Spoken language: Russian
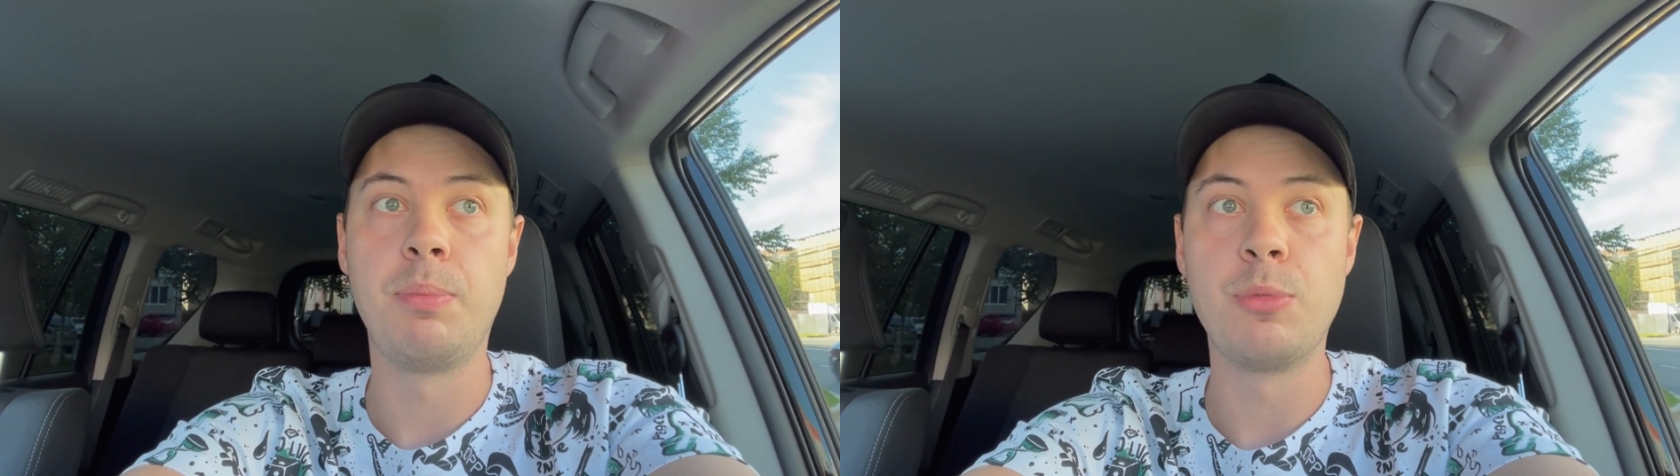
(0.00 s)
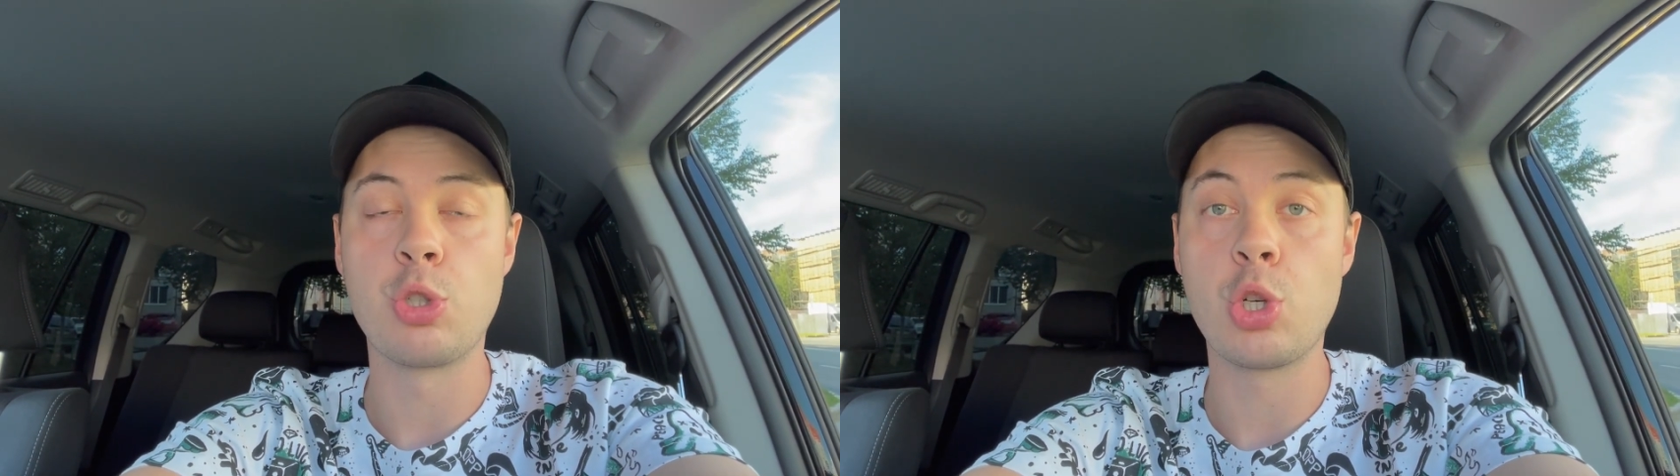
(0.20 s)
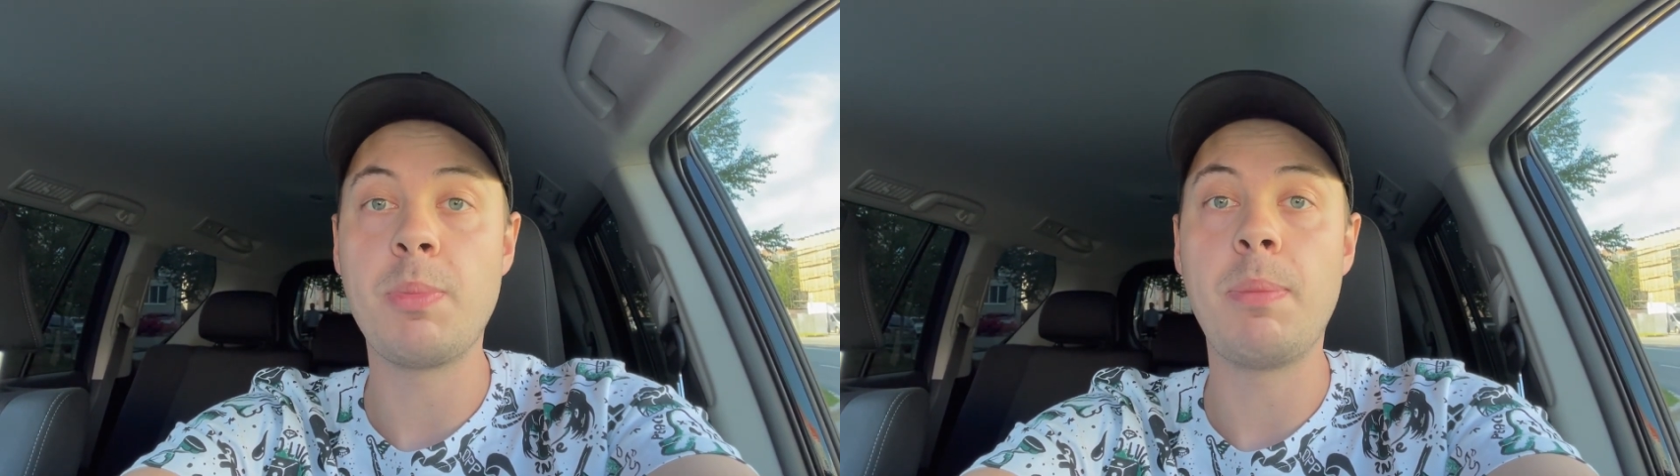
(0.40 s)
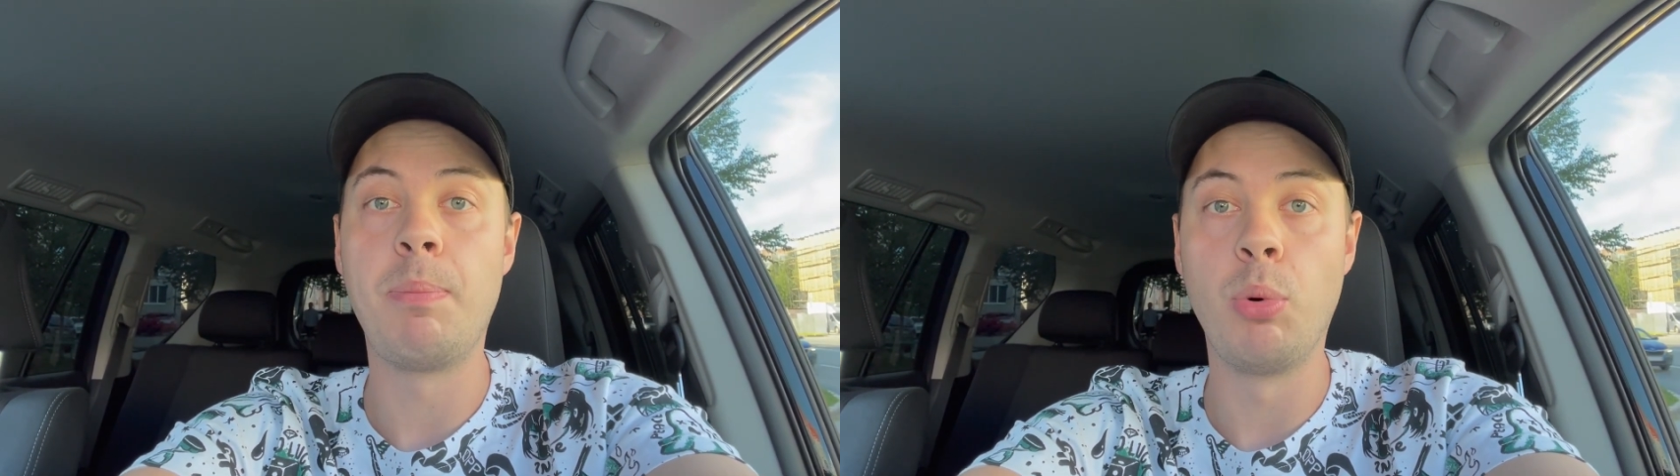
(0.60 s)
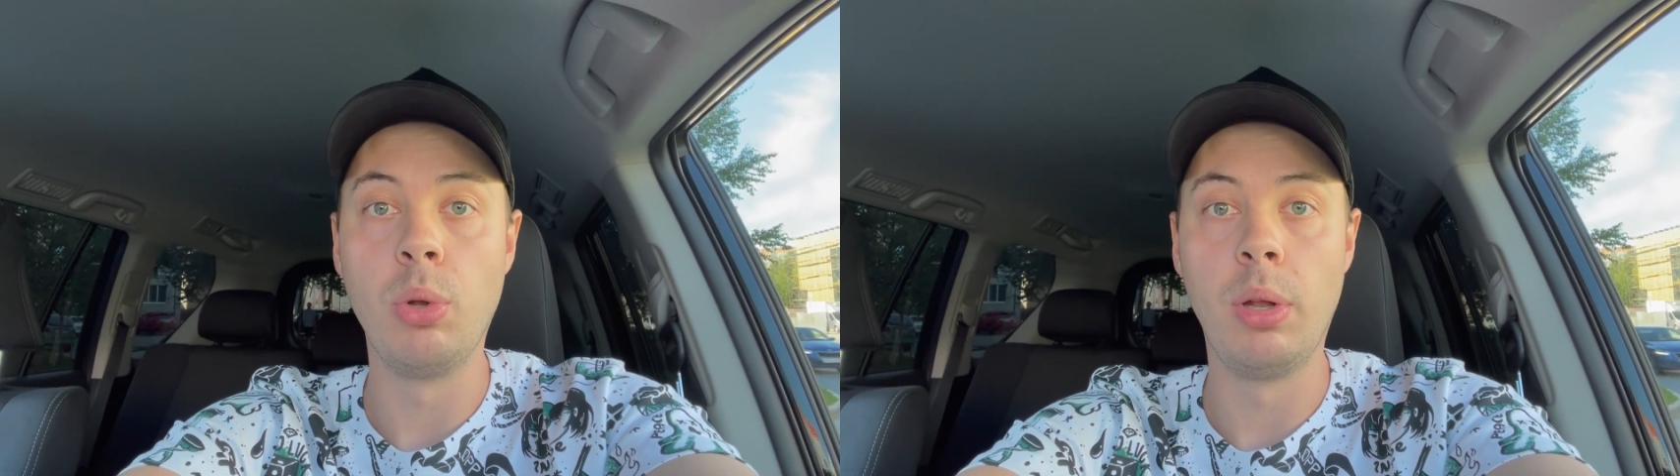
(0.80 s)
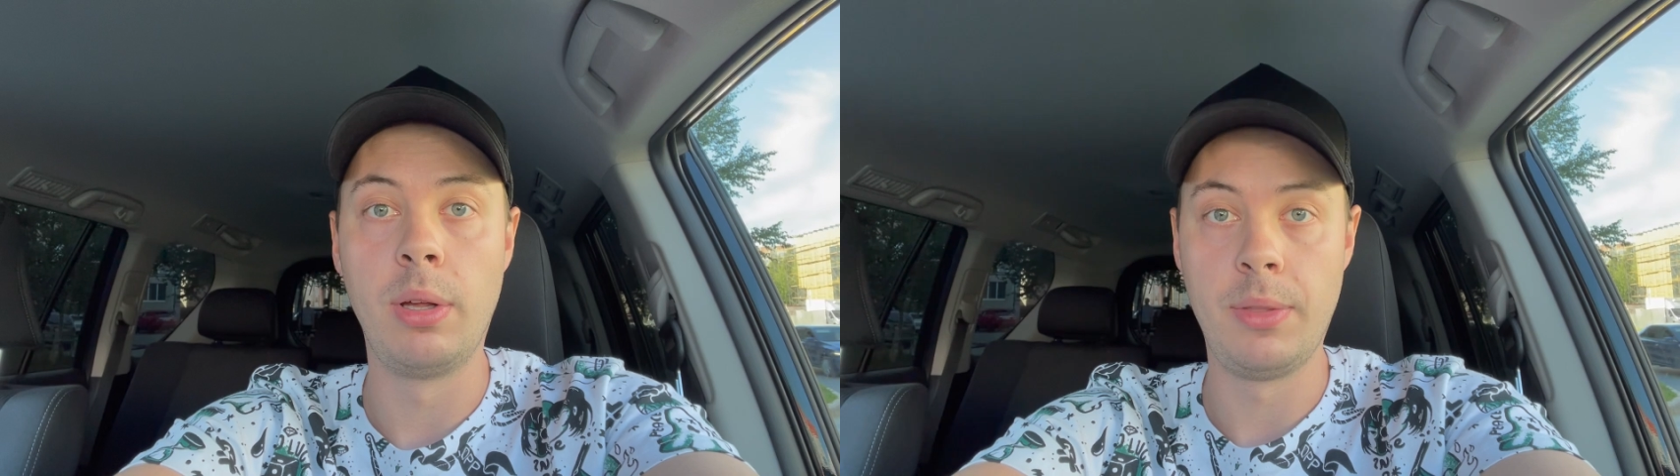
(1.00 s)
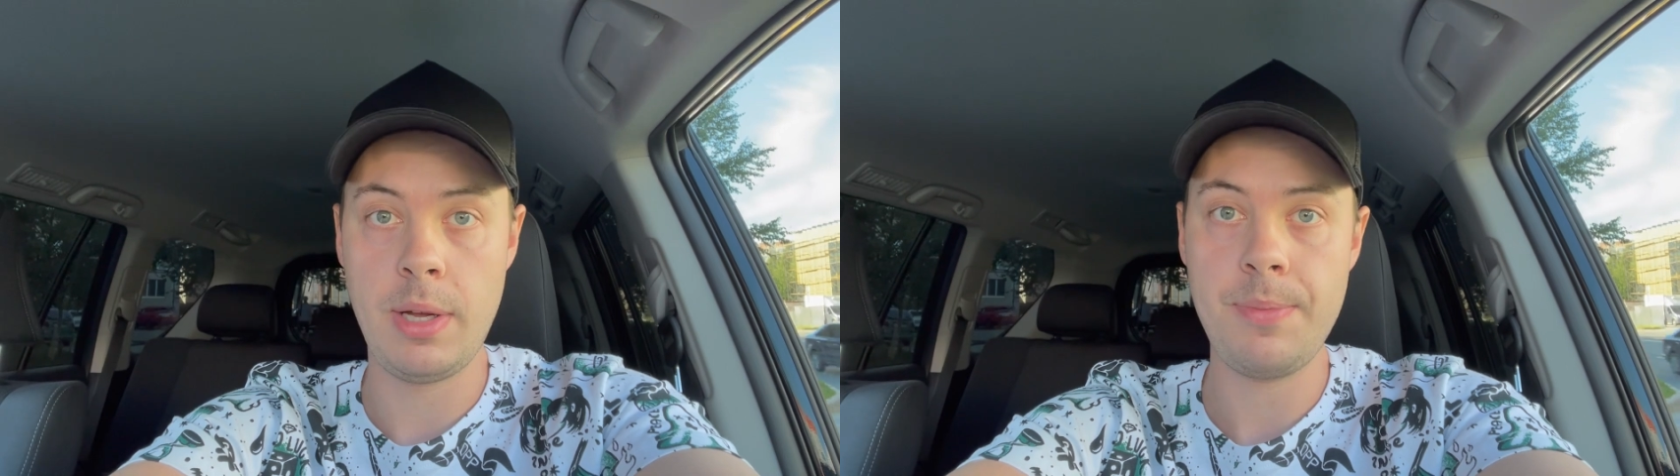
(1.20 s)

жопа полная, да,